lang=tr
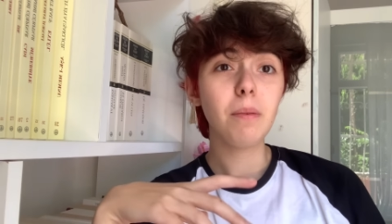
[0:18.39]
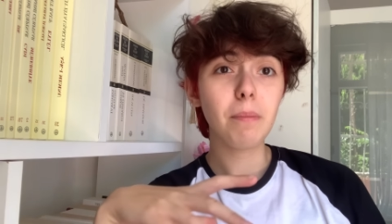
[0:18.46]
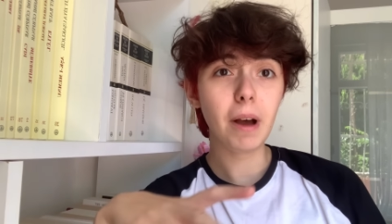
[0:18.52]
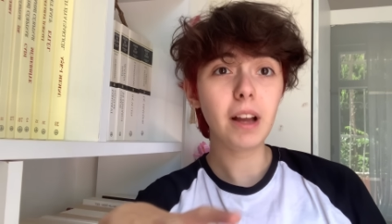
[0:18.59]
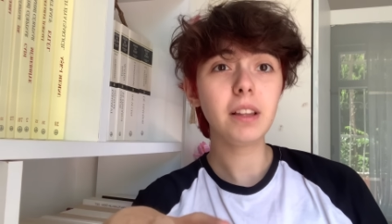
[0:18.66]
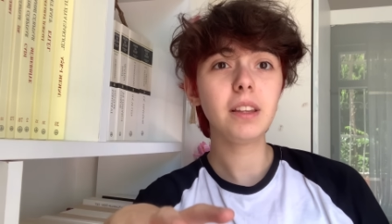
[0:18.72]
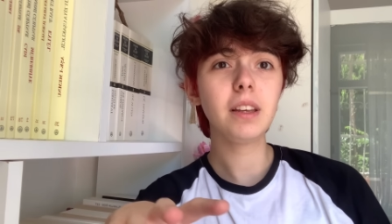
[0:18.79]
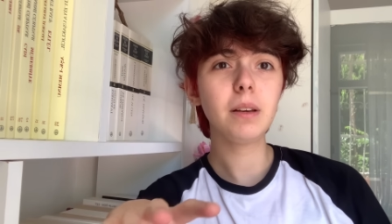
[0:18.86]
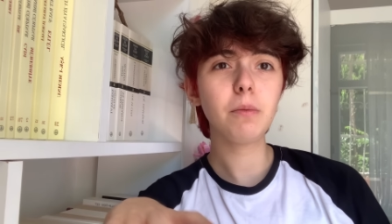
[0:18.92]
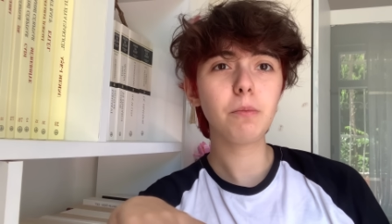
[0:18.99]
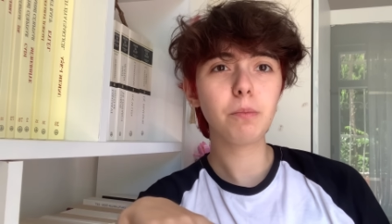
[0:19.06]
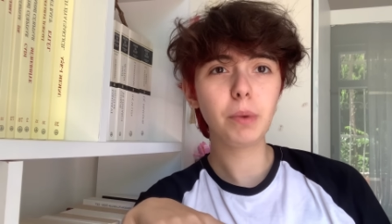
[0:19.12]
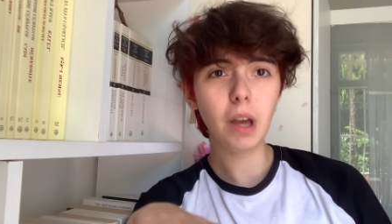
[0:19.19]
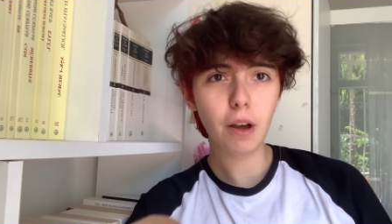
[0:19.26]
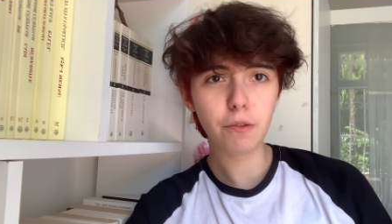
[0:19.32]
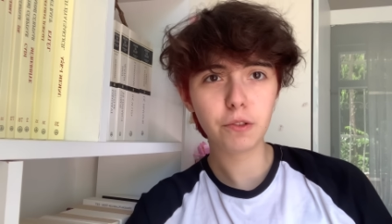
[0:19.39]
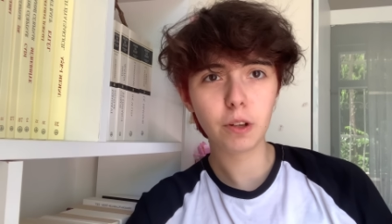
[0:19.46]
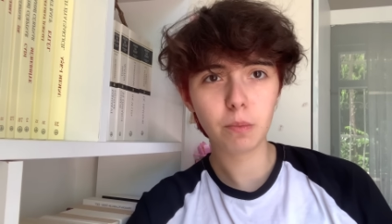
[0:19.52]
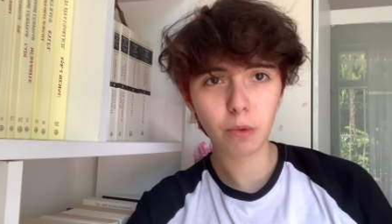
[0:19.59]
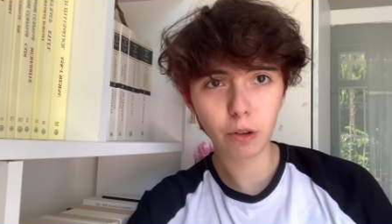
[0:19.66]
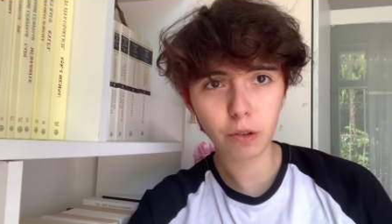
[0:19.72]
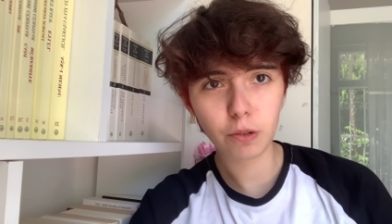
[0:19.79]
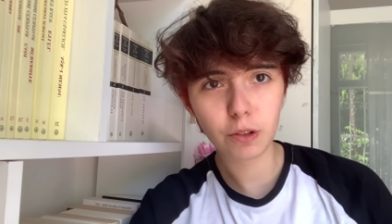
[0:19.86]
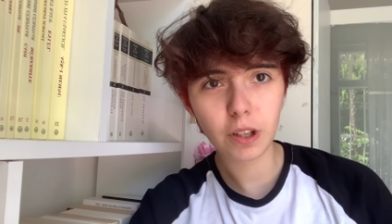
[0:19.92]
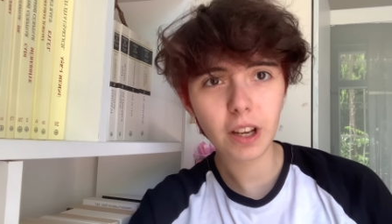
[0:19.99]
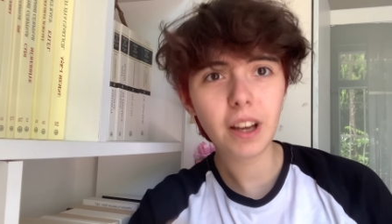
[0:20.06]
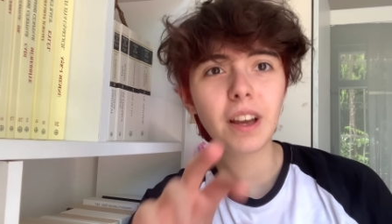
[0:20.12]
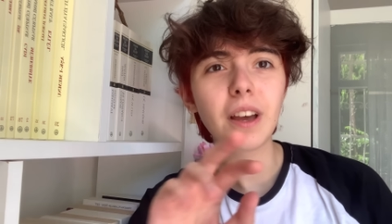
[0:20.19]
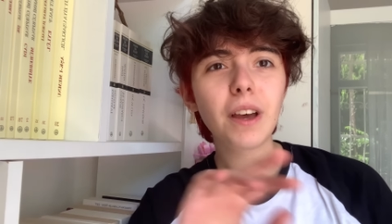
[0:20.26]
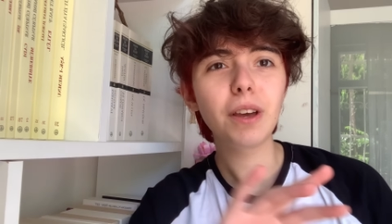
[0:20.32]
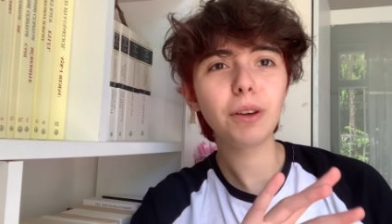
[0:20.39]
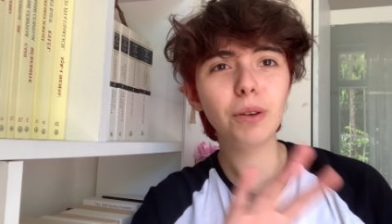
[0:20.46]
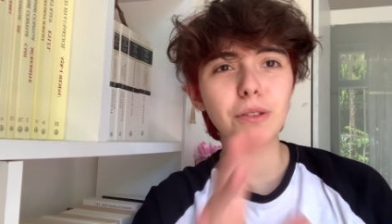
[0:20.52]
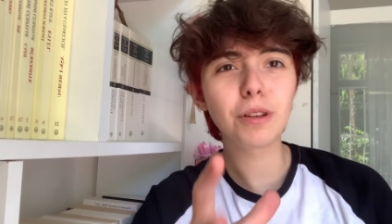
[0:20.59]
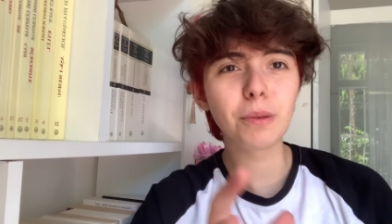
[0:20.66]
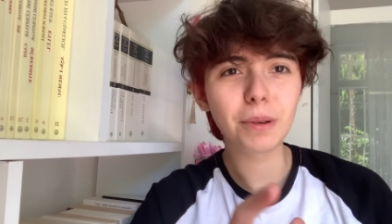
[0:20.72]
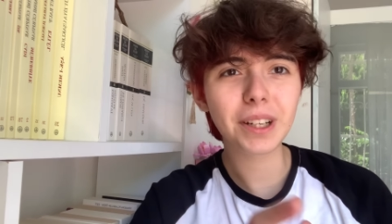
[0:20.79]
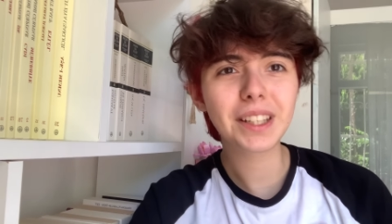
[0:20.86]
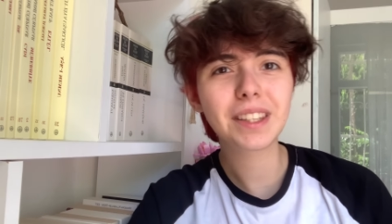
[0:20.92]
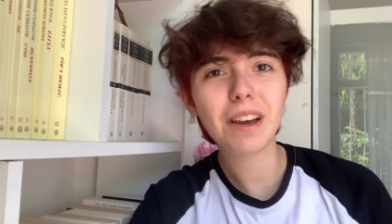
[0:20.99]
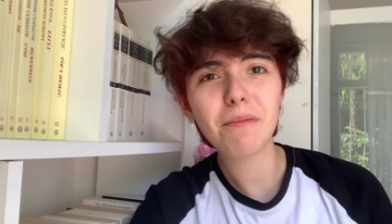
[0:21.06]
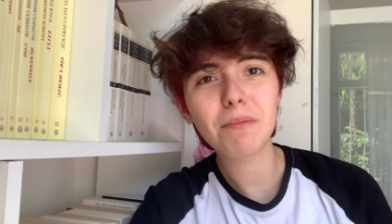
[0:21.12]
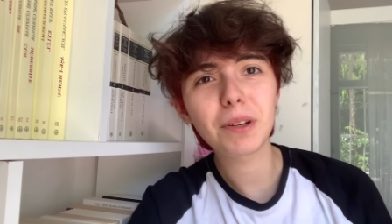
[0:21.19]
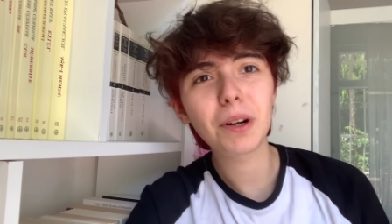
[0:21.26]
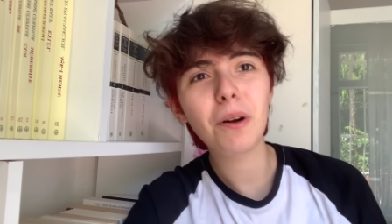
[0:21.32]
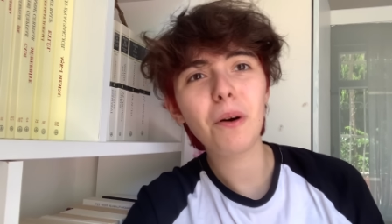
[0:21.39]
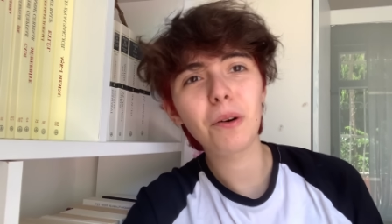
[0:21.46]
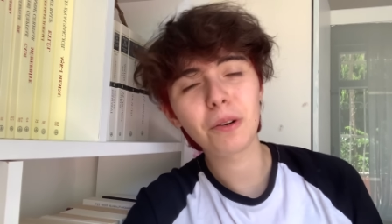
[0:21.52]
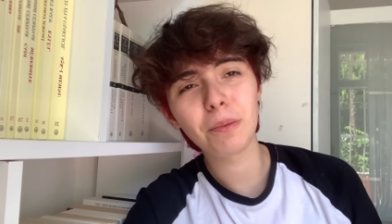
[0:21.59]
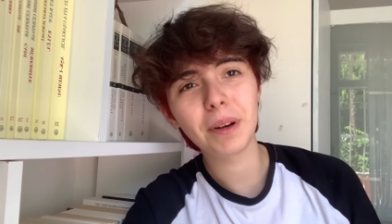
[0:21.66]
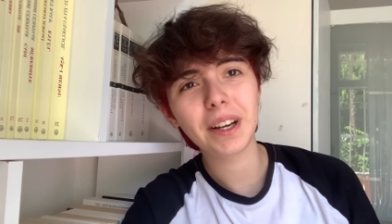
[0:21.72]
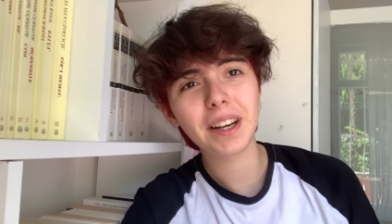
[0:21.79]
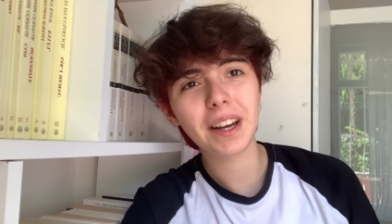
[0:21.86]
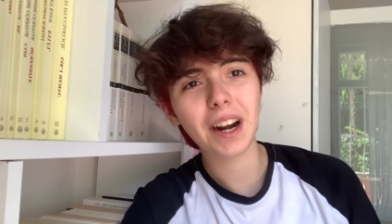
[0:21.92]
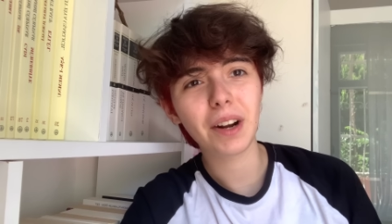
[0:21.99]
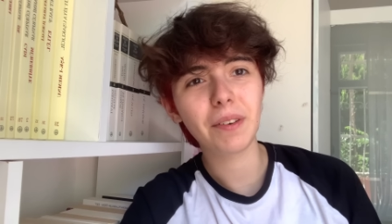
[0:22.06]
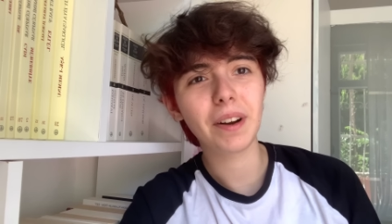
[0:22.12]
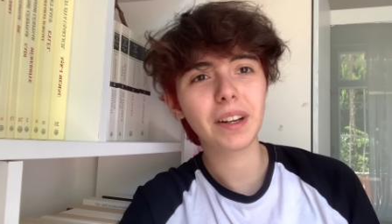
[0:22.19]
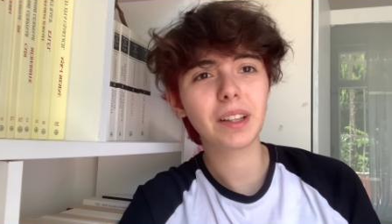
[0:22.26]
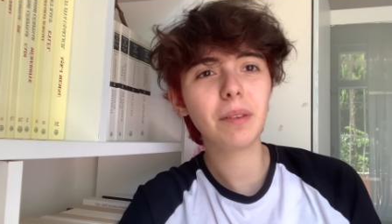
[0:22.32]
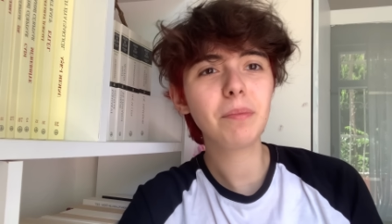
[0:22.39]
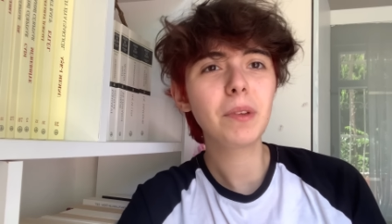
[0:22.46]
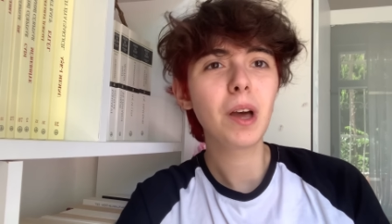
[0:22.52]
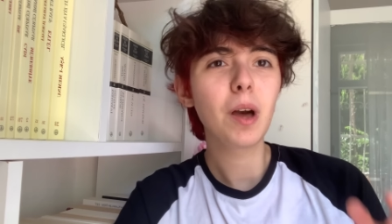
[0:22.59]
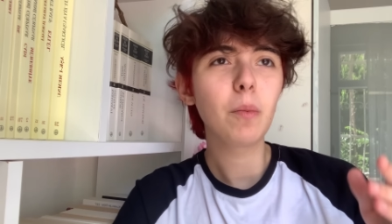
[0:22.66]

Ben de bir hafta boyunca YouTuber kitapları okumaya karar verdim.